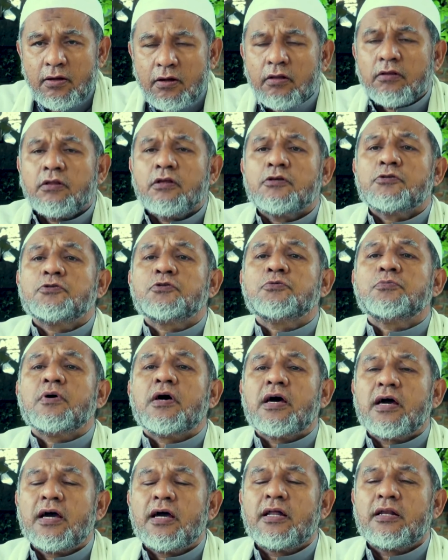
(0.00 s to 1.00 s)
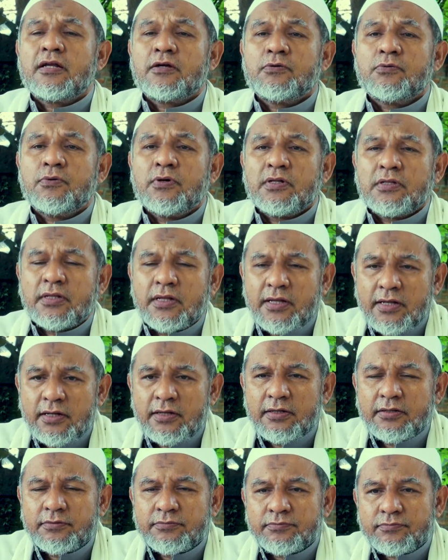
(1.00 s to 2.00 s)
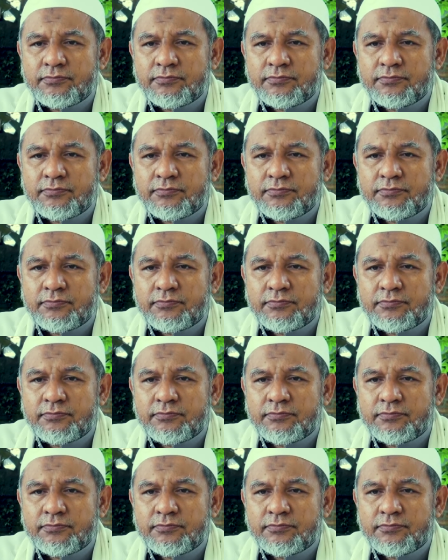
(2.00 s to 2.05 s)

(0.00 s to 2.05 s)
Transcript: Allah Subhanahu wa taala